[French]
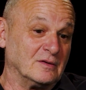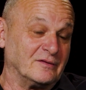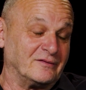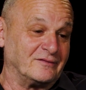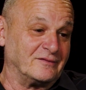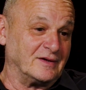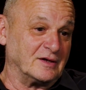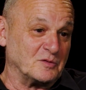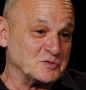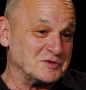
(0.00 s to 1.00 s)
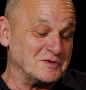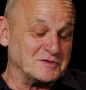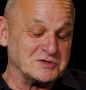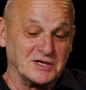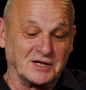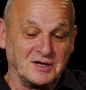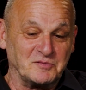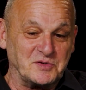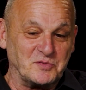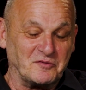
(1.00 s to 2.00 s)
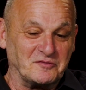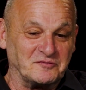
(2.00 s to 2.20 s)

c'est, comme je, l'ai écrit un petit peu